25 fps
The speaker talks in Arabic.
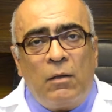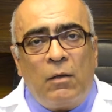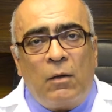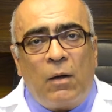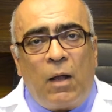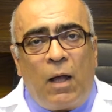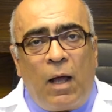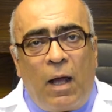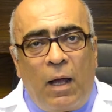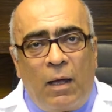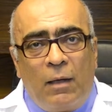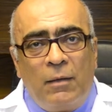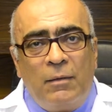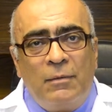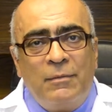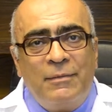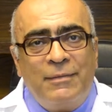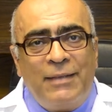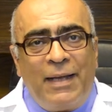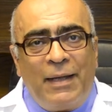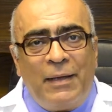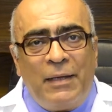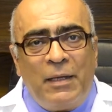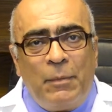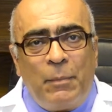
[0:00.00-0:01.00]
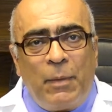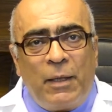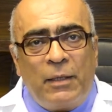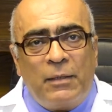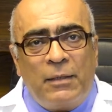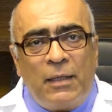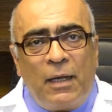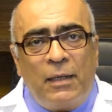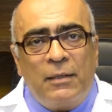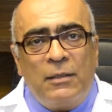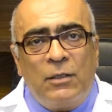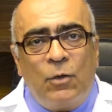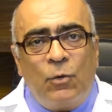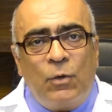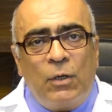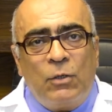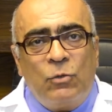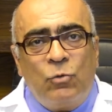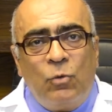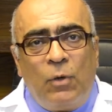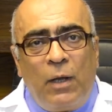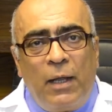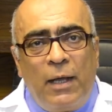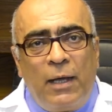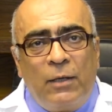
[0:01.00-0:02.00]
راحه يعني يبقى الثلاث دورات
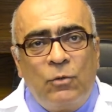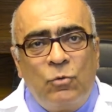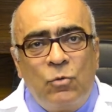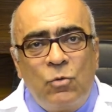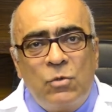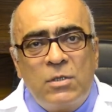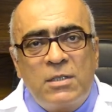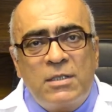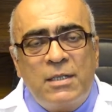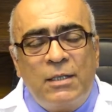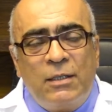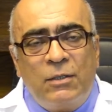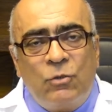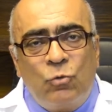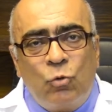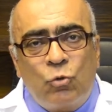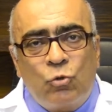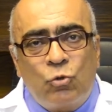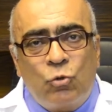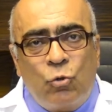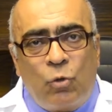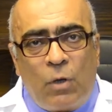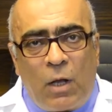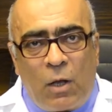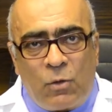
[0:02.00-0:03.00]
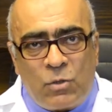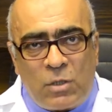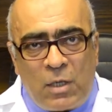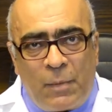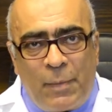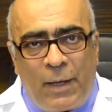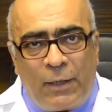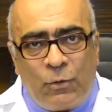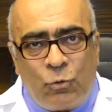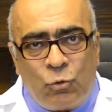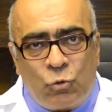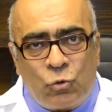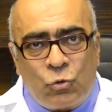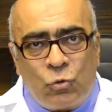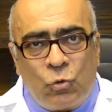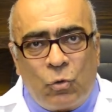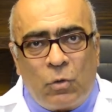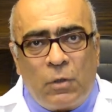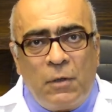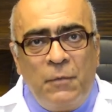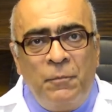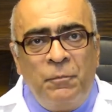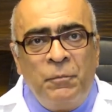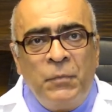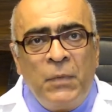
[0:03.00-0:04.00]
دول هياخدوا ست اشهر او سبعة اشهر
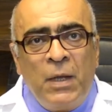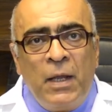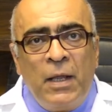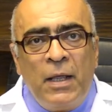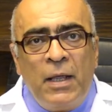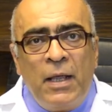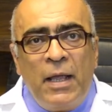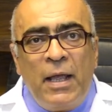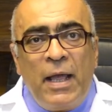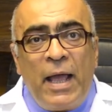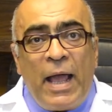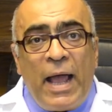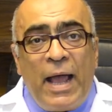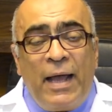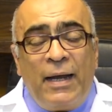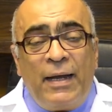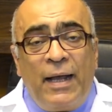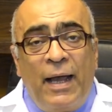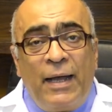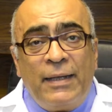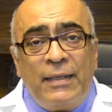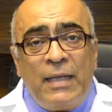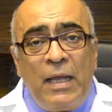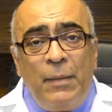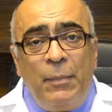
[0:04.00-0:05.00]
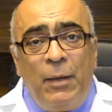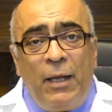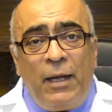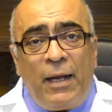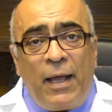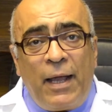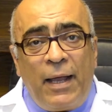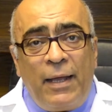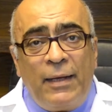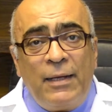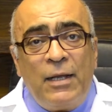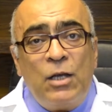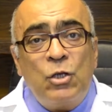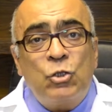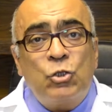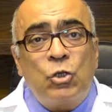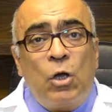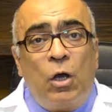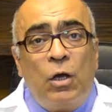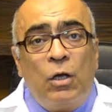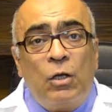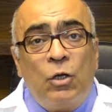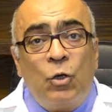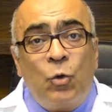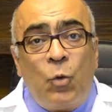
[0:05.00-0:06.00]
انا هتابع العيانه
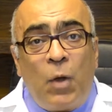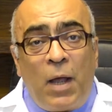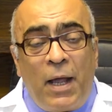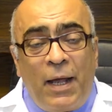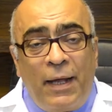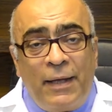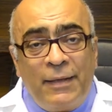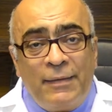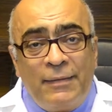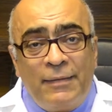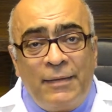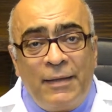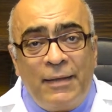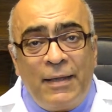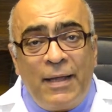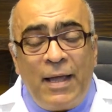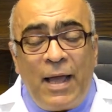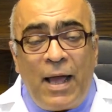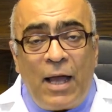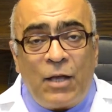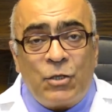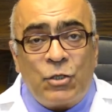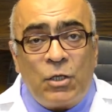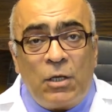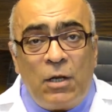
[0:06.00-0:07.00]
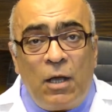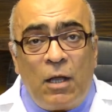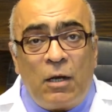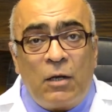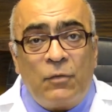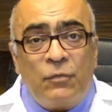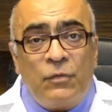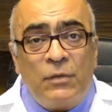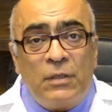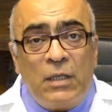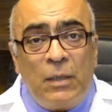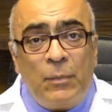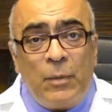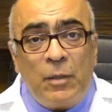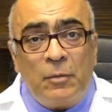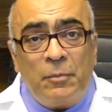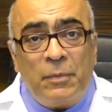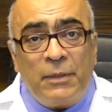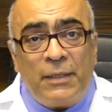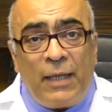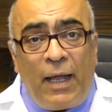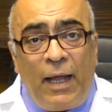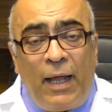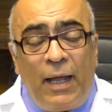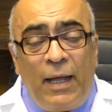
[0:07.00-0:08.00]
شهر واحد عشان اعرف النمط
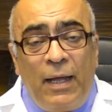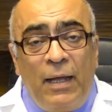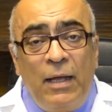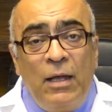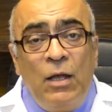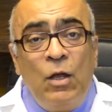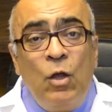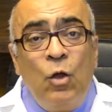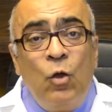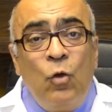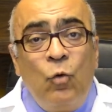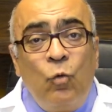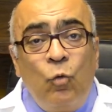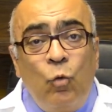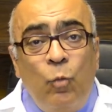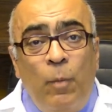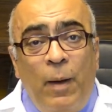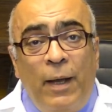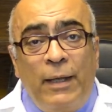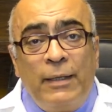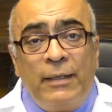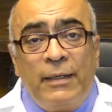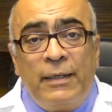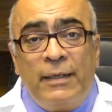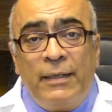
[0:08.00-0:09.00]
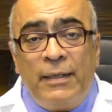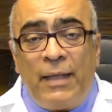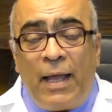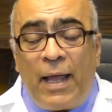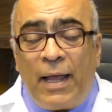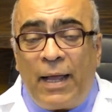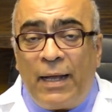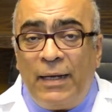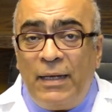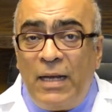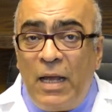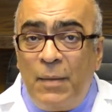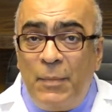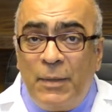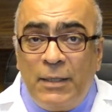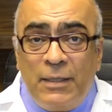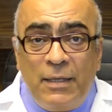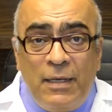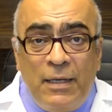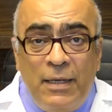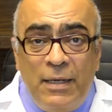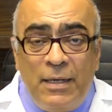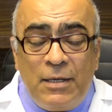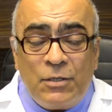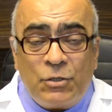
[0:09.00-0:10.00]
بتاعها وبعد كده هخليها ما
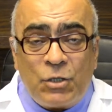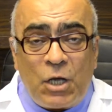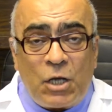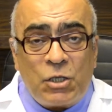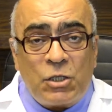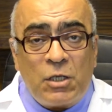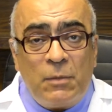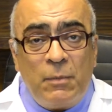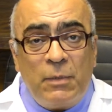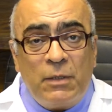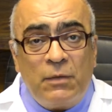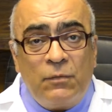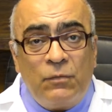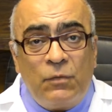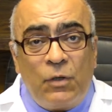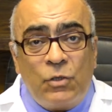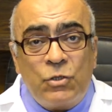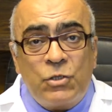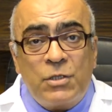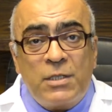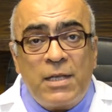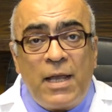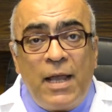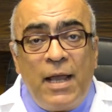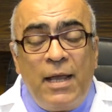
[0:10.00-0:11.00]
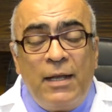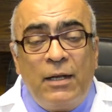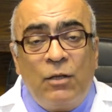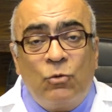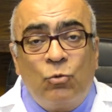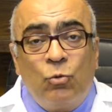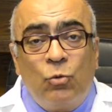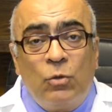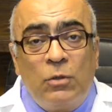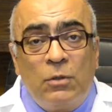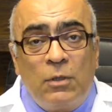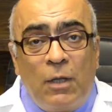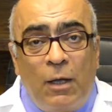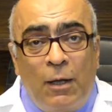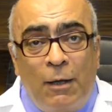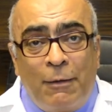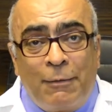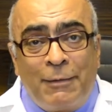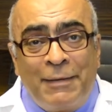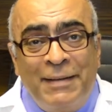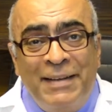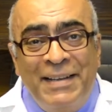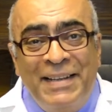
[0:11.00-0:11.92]
تجيليش عشان ما تفضلش زهقانه طول النهار